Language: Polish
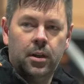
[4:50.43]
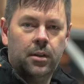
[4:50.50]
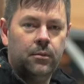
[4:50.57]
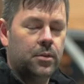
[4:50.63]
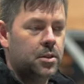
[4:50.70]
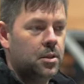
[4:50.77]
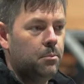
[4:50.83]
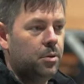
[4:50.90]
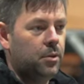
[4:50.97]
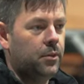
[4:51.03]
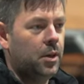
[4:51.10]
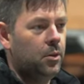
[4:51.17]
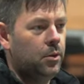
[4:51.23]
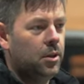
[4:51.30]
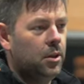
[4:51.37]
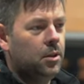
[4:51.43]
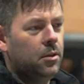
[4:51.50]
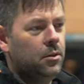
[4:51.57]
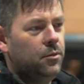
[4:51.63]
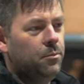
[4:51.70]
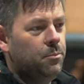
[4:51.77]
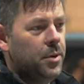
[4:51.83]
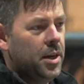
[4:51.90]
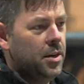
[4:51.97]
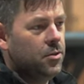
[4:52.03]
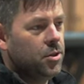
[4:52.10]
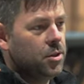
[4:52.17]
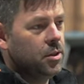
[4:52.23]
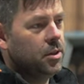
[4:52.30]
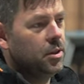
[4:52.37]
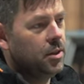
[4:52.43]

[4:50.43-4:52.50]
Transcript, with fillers: występowały tylko w pierwszych